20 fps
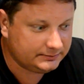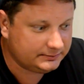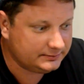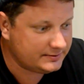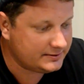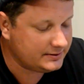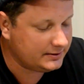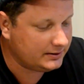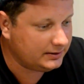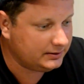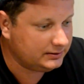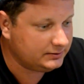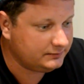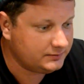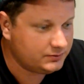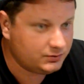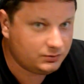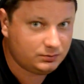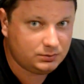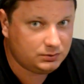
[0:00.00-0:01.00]

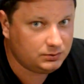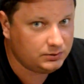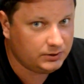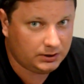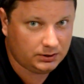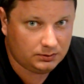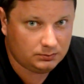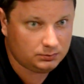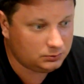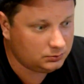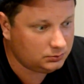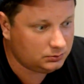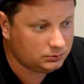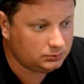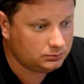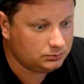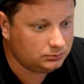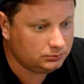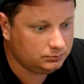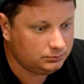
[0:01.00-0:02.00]
Закатывать губу я не
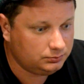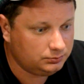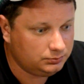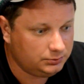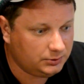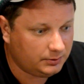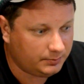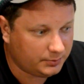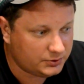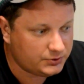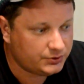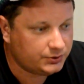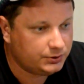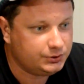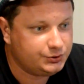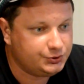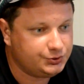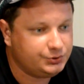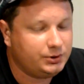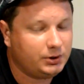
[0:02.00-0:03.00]
буду. Я просто
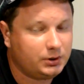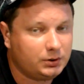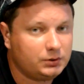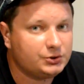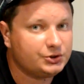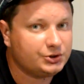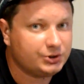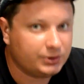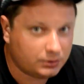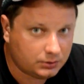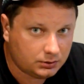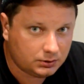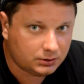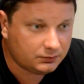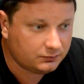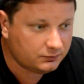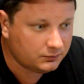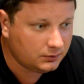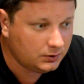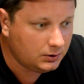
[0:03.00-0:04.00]
хочу хороший
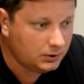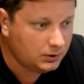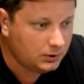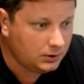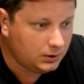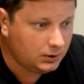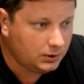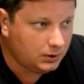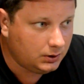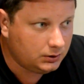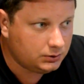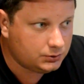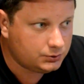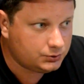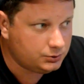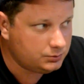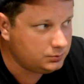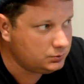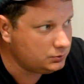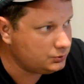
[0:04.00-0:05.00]
аэрограф,
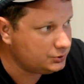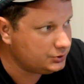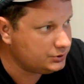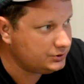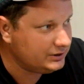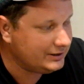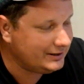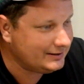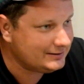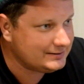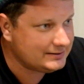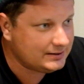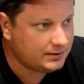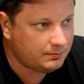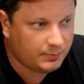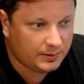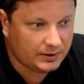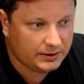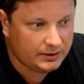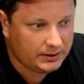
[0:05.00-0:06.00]
чтобы уже до конца
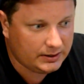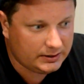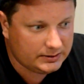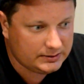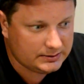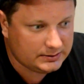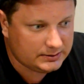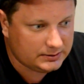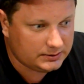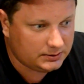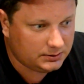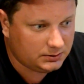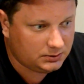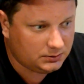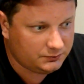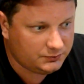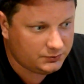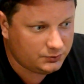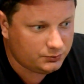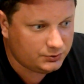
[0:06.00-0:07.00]
понять э,
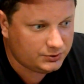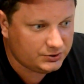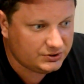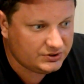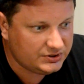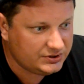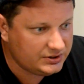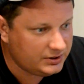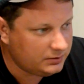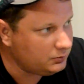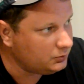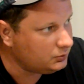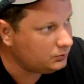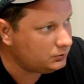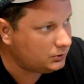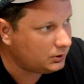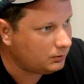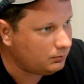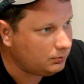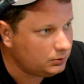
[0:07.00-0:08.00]
всю
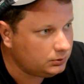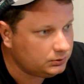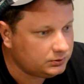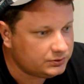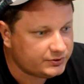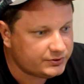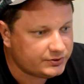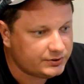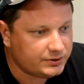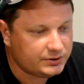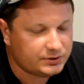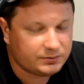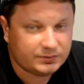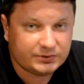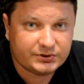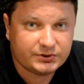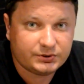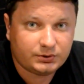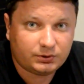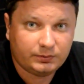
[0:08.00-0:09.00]
систему работы с этим
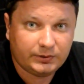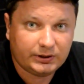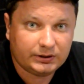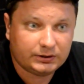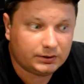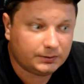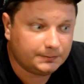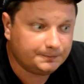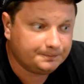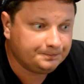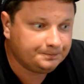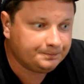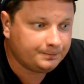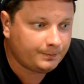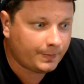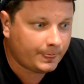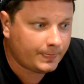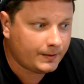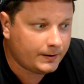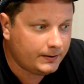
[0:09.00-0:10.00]
инструментом,
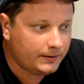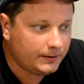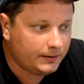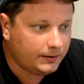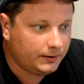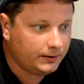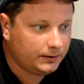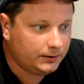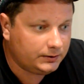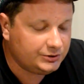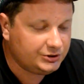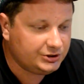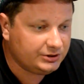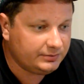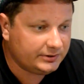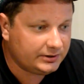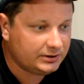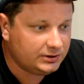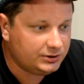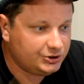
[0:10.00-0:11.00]
а, чем
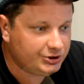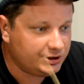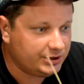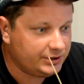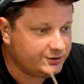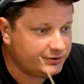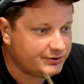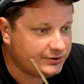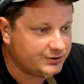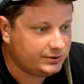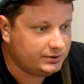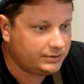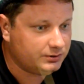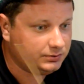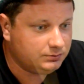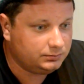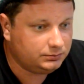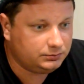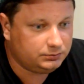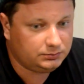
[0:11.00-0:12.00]
отличается
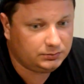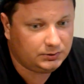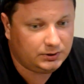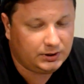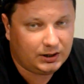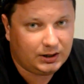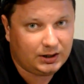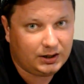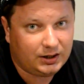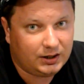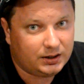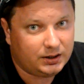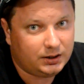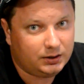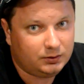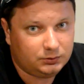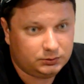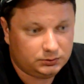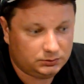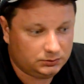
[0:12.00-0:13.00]
какаха
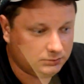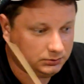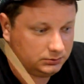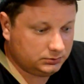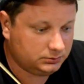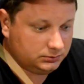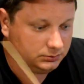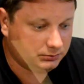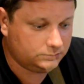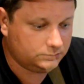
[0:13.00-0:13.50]
от э,